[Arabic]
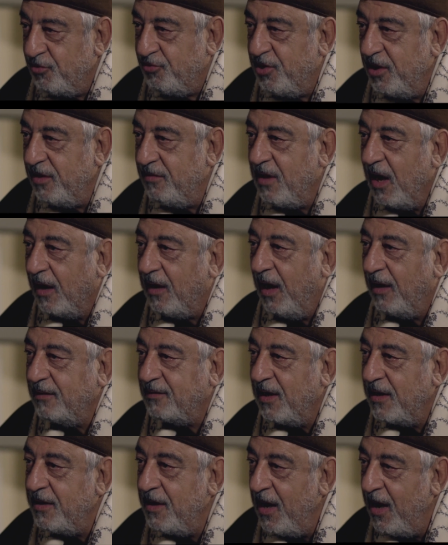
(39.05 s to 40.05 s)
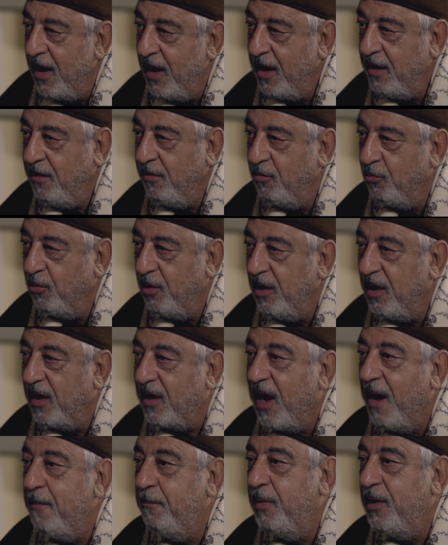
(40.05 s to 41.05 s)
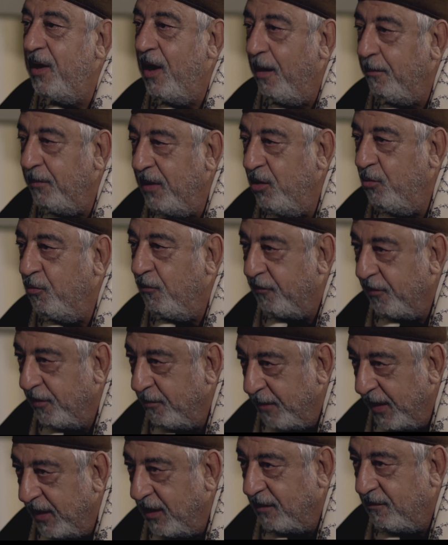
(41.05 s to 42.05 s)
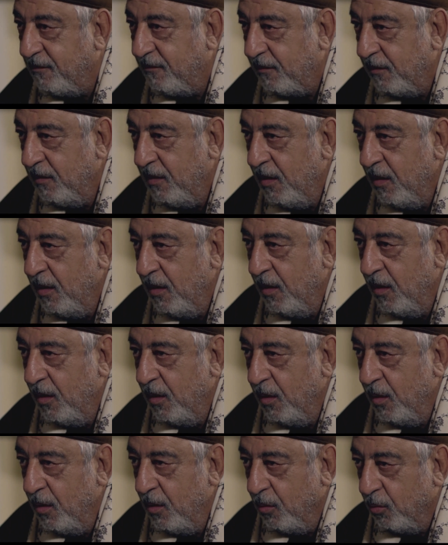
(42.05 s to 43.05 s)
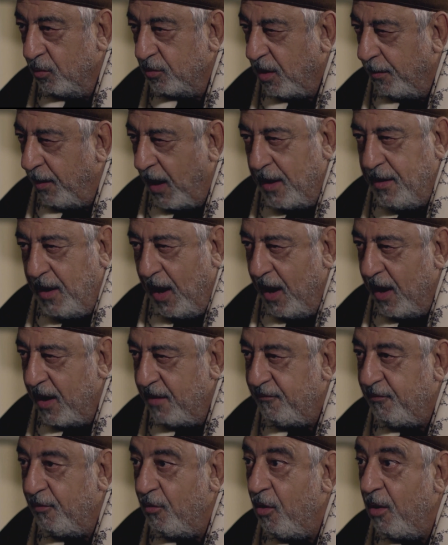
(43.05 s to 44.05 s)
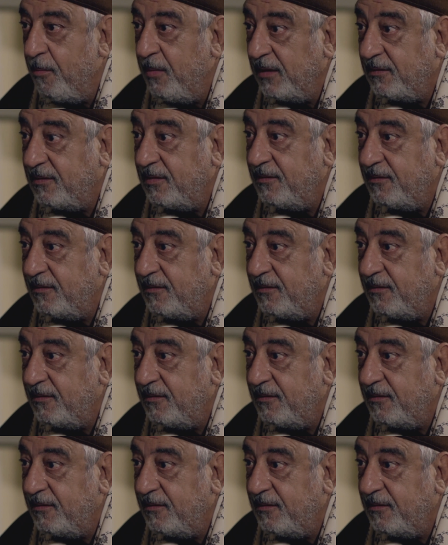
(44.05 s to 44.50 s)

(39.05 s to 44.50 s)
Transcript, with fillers: جدك حسنين واللي كان بيعمله في البلد وطبعا عارف هو مات